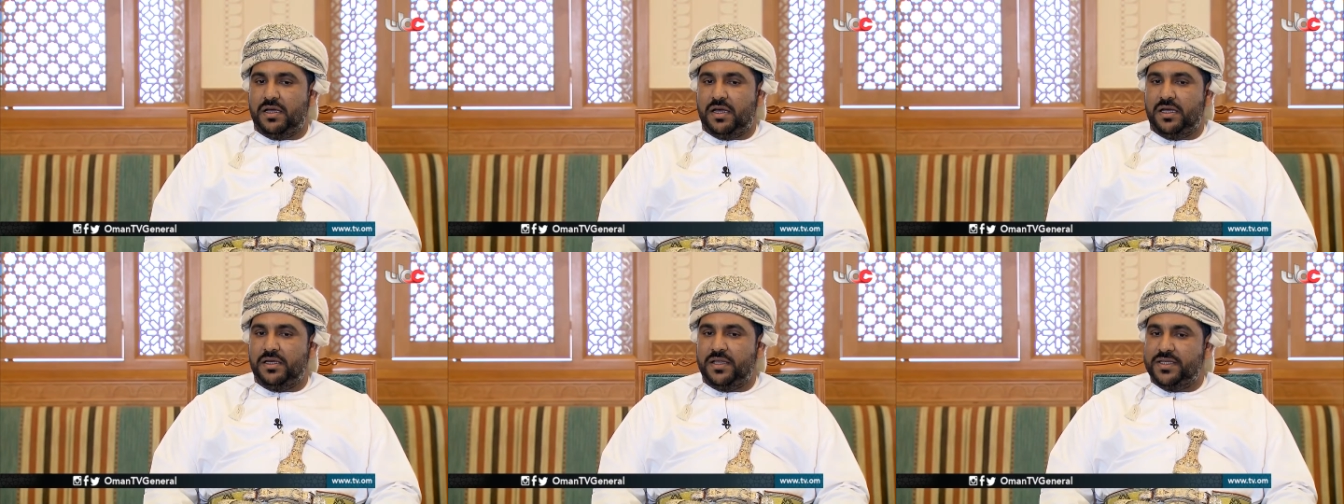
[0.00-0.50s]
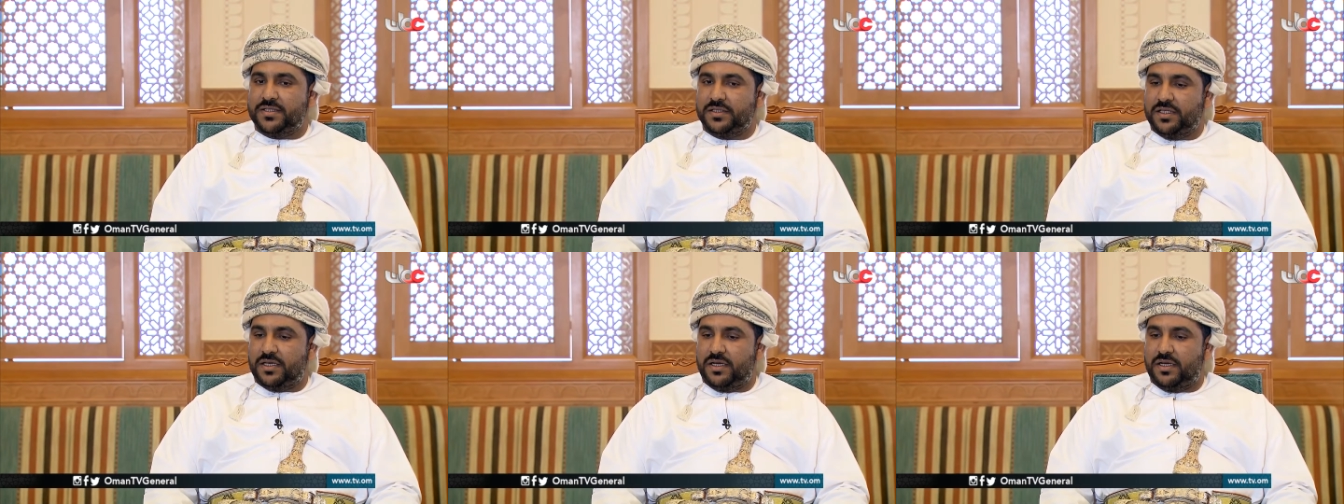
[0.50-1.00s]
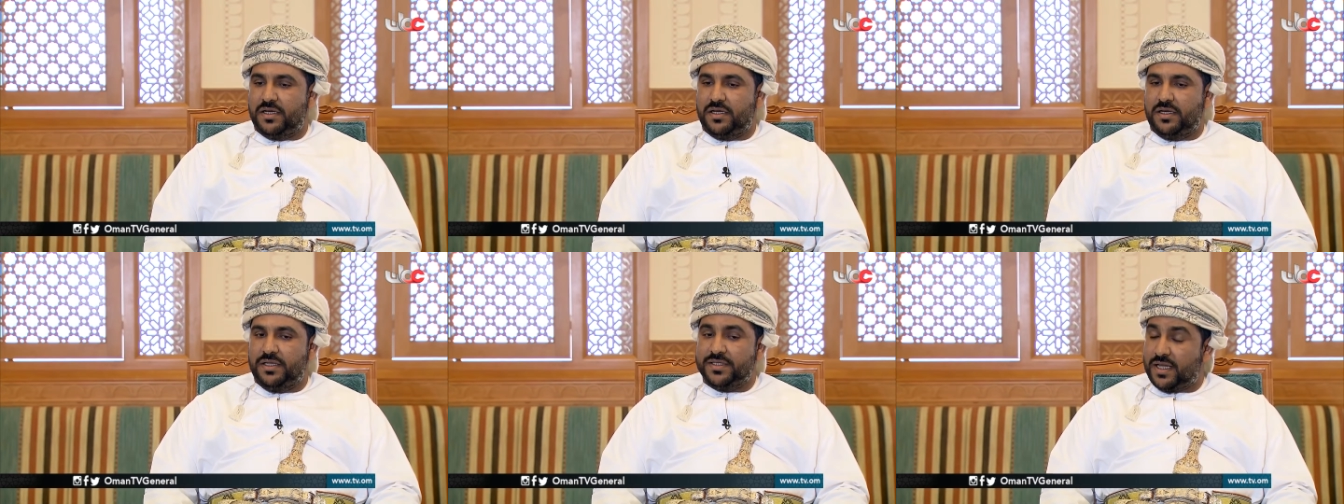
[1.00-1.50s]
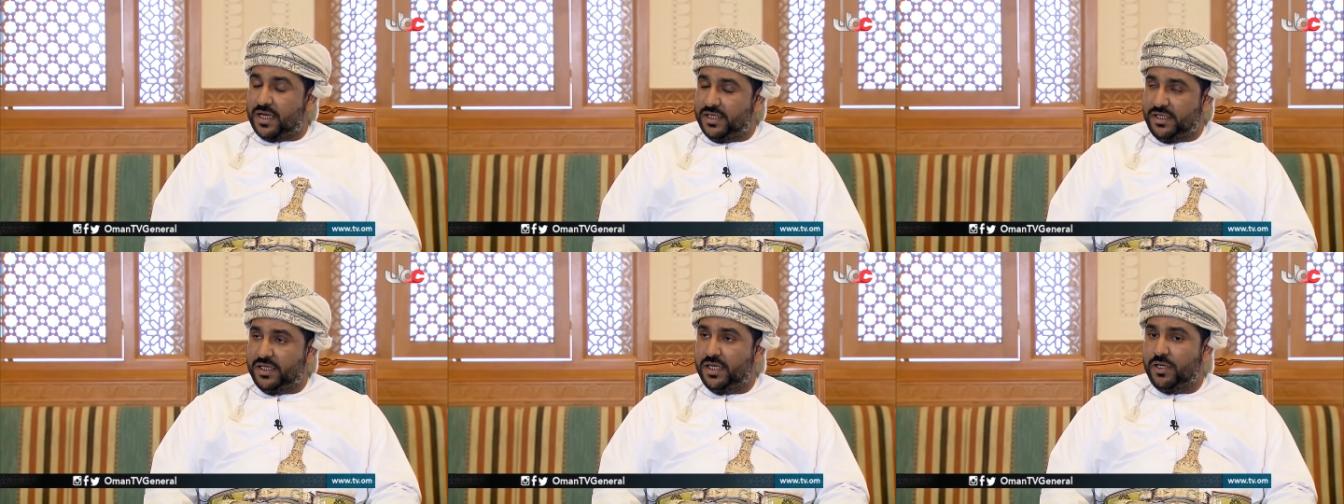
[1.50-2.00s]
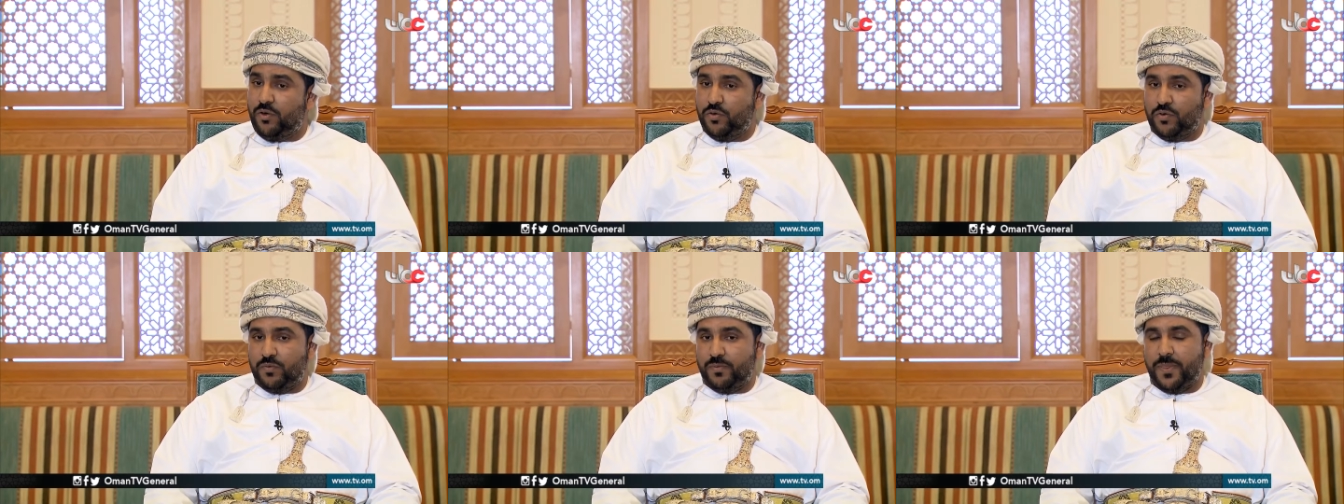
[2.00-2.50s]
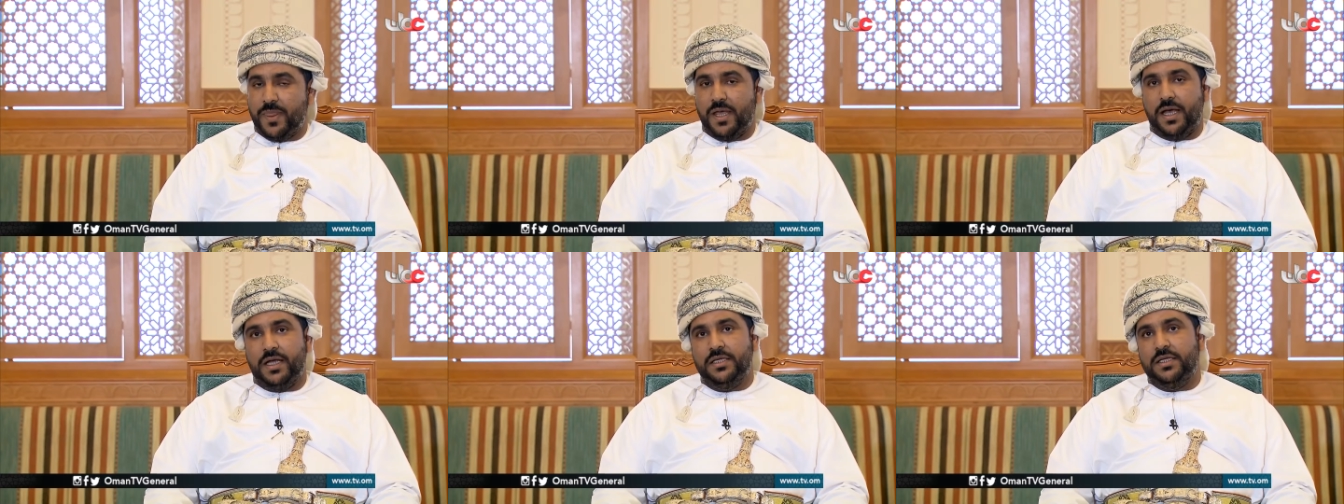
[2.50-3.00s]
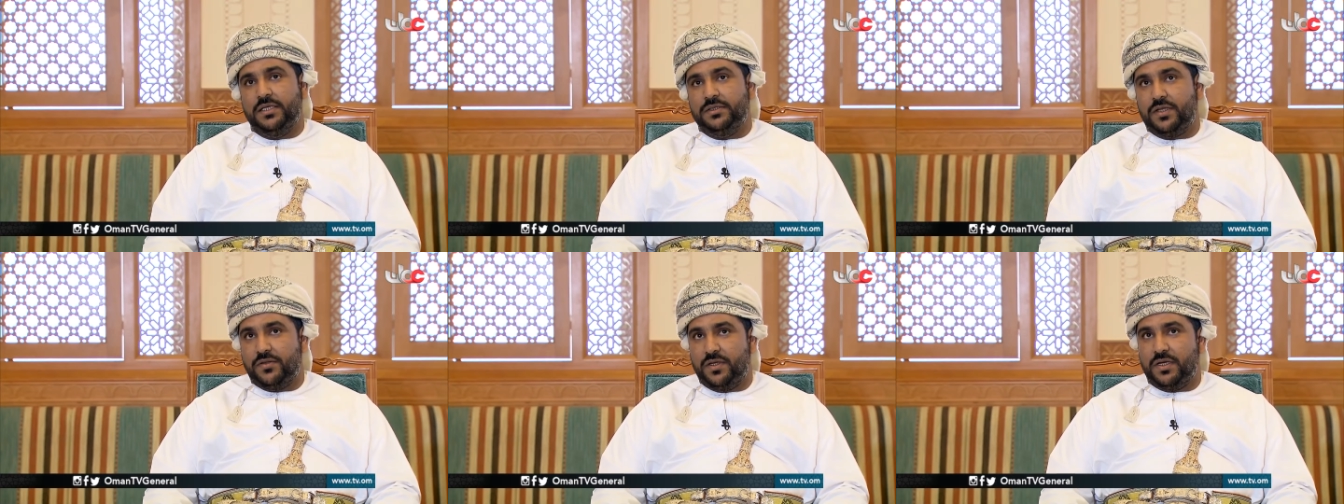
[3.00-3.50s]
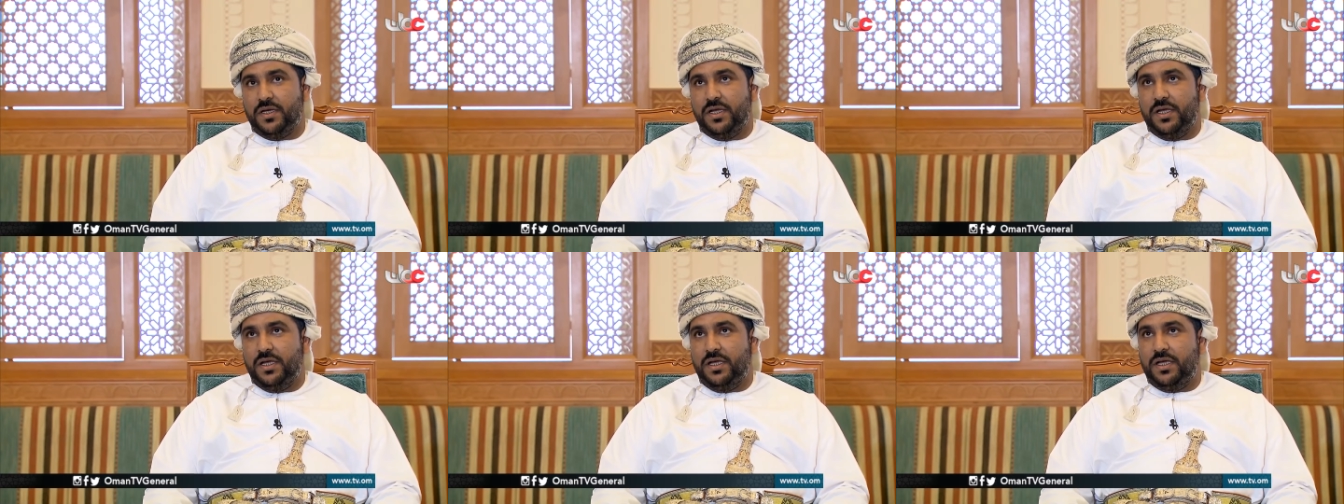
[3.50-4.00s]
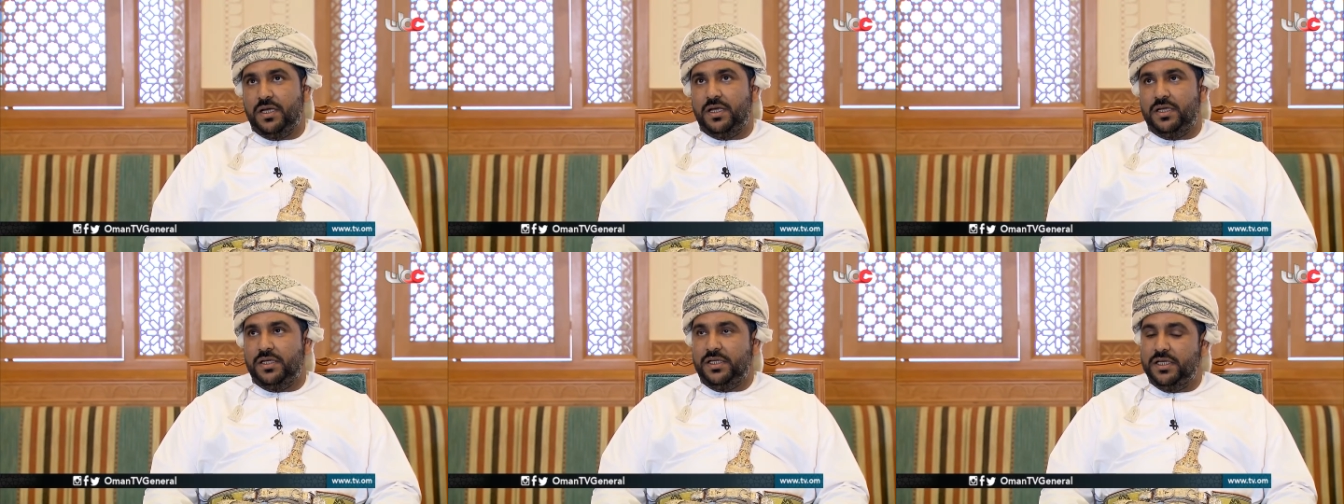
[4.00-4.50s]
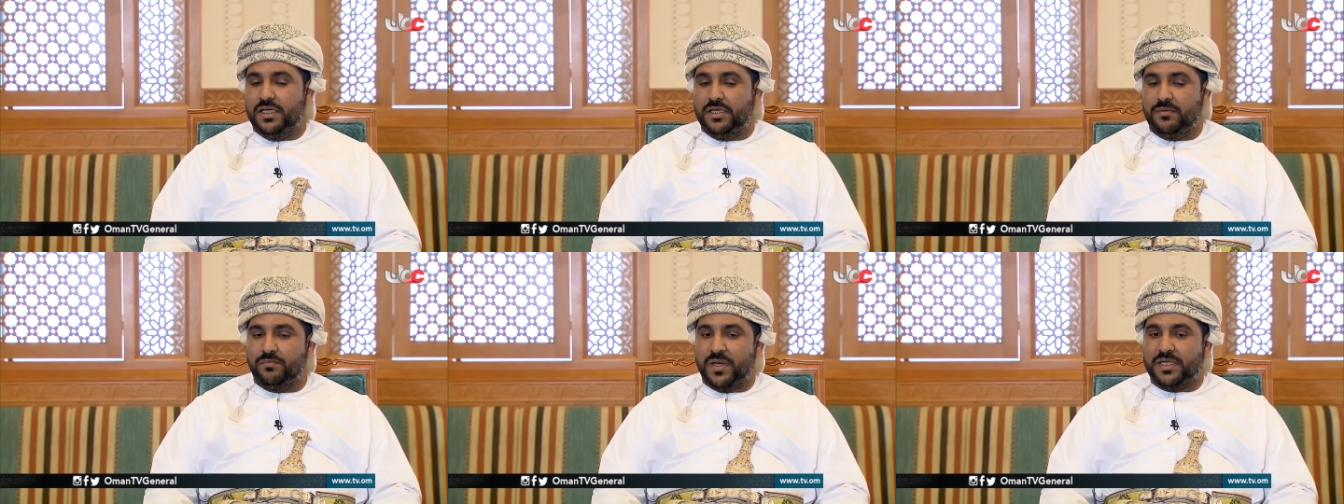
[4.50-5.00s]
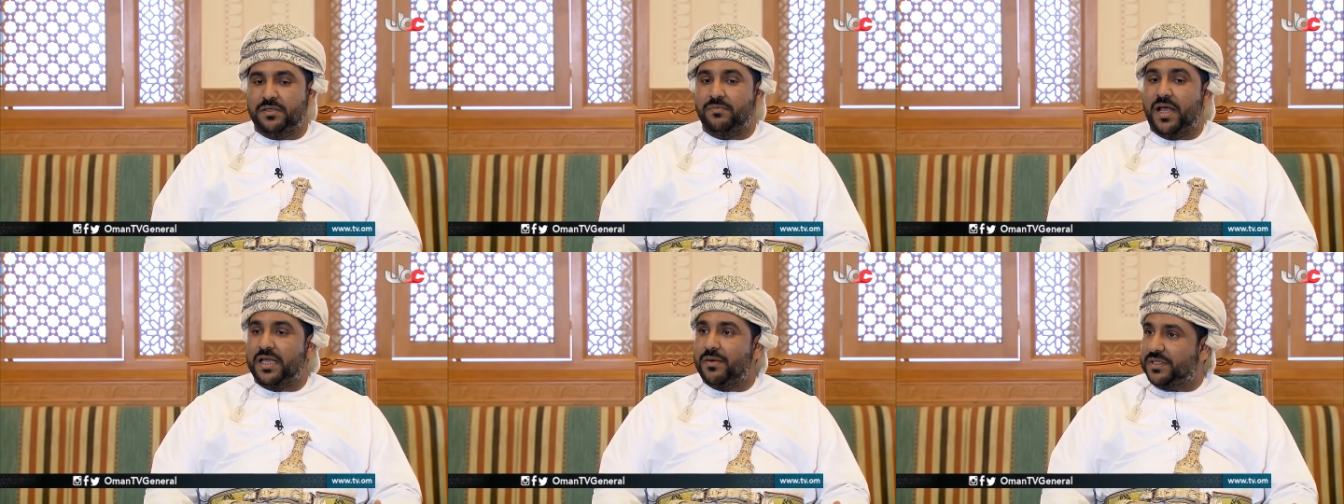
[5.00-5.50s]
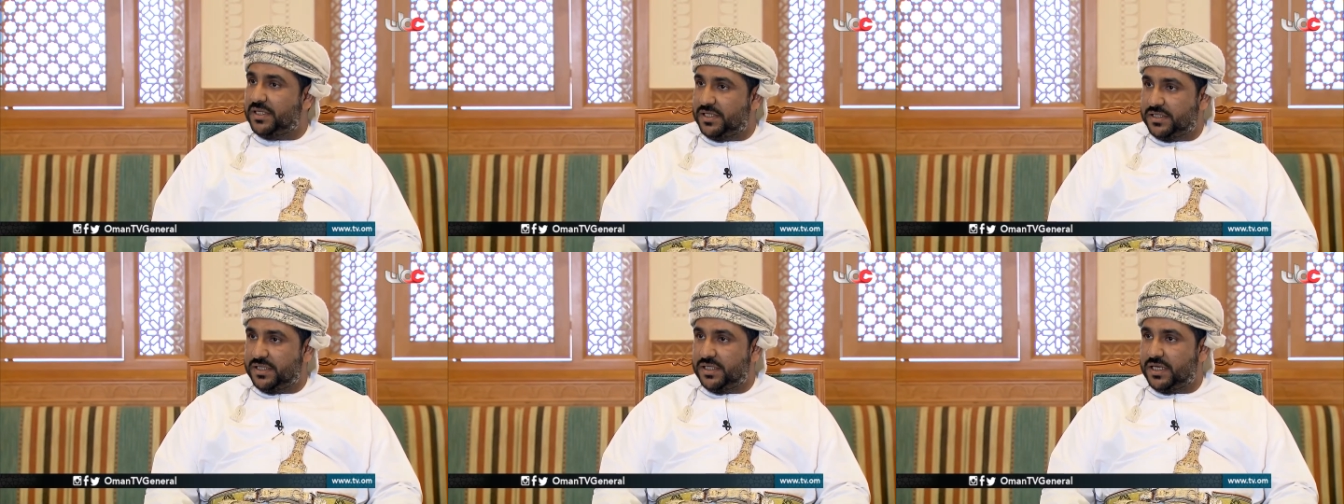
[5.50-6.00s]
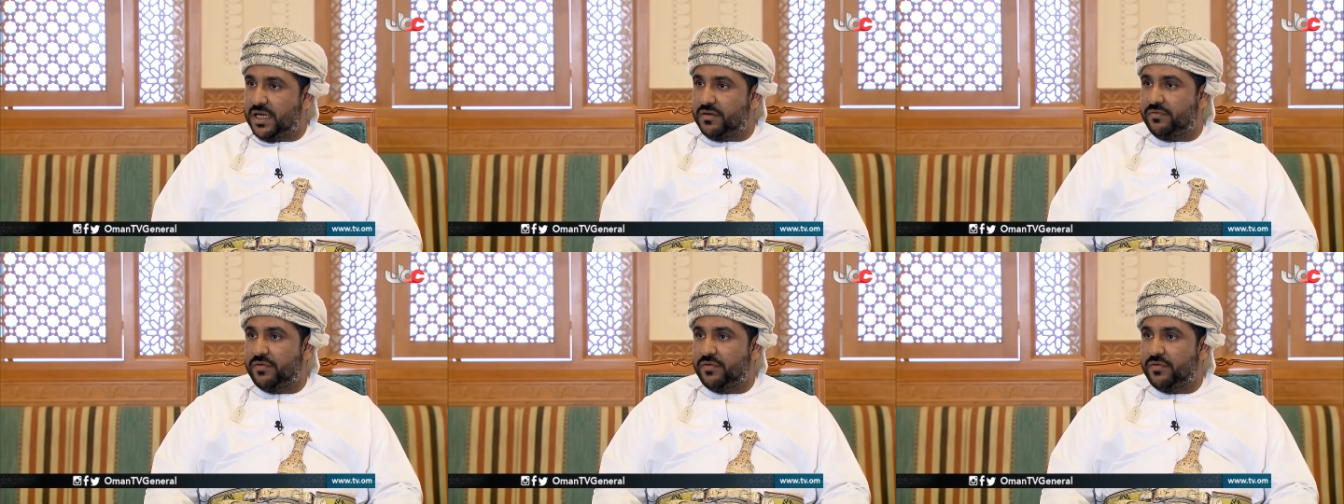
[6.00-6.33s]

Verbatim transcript: الذي صدر لصالحه الحكم أن ينتظر لحين بت محكمة الاستئناف